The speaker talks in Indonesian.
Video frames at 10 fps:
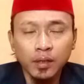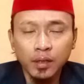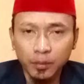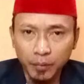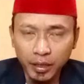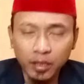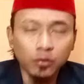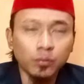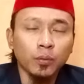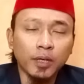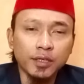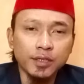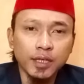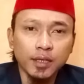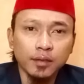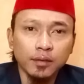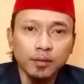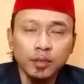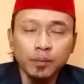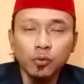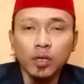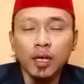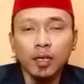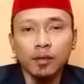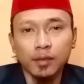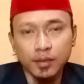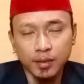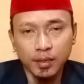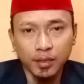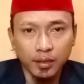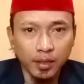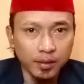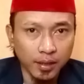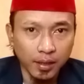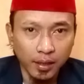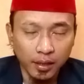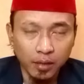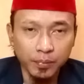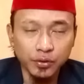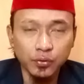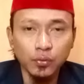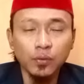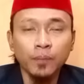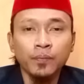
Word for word: diberikan umur panjang, dimurahkan rizkinya dari segala arah penjuru,